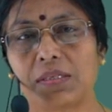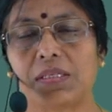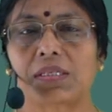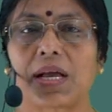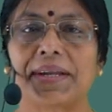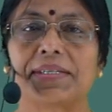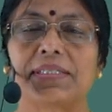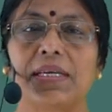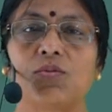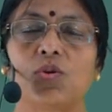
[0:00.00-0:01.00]
जिस कारण
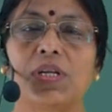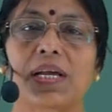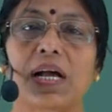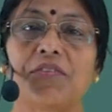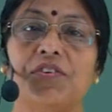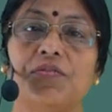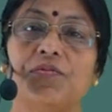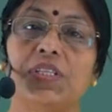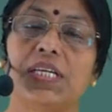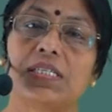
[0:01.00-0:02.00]
से उन्होंने काफ़ी
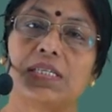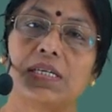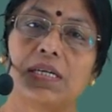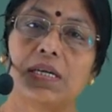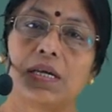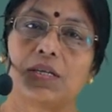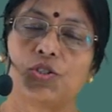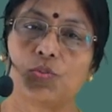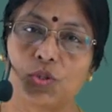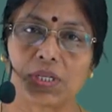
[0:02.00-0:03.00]
विदेशी
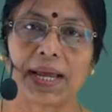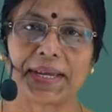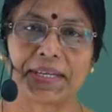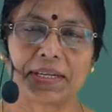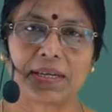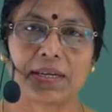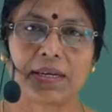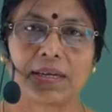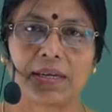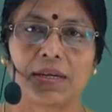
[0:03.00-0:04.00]
जो मुद्रा है
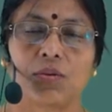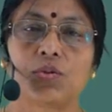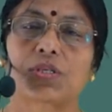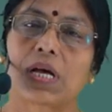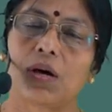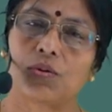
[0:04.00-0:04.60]
उसका